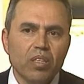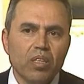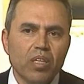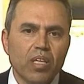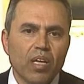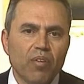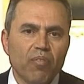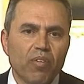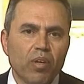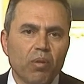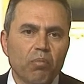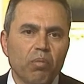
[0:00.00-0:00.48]

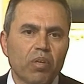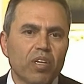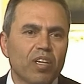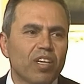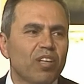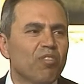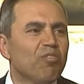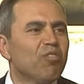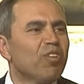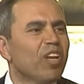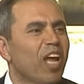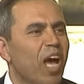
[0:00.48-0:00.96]
ايكا فربيق
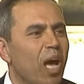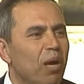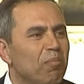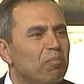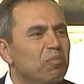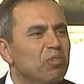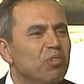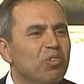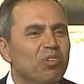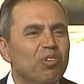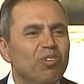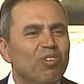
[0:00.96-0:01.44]
فربيقريتنا
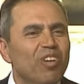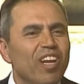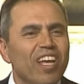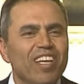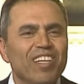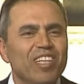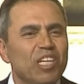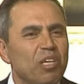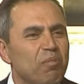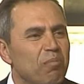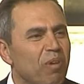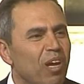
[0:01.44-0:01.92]
نعمتو يو
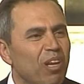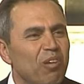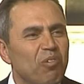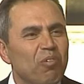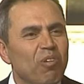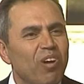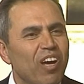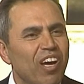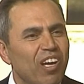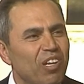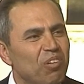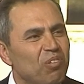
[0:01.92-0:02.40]
ليت اي لو
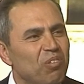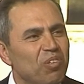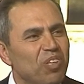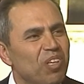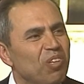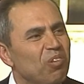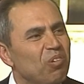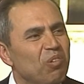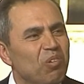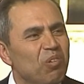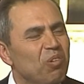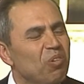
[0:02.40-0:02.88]
قاروي
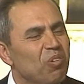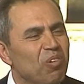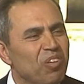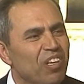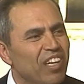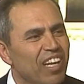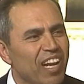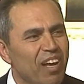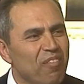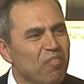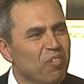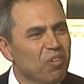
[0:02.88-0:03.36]
لو كوهني
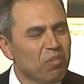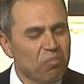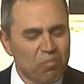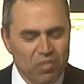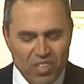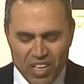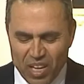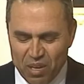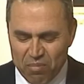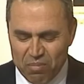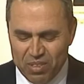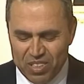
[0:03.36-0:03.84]
نافق
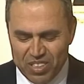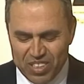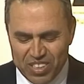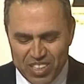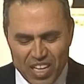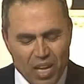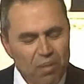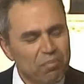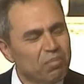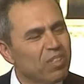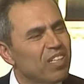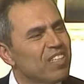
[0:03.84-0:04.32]
مينا بس
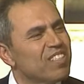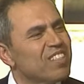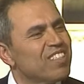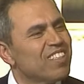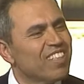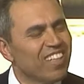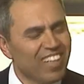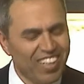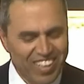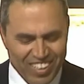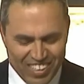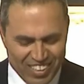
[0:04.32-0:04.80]
تام
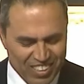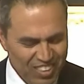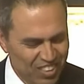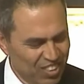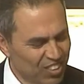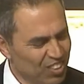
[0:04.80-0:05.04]
ترسنا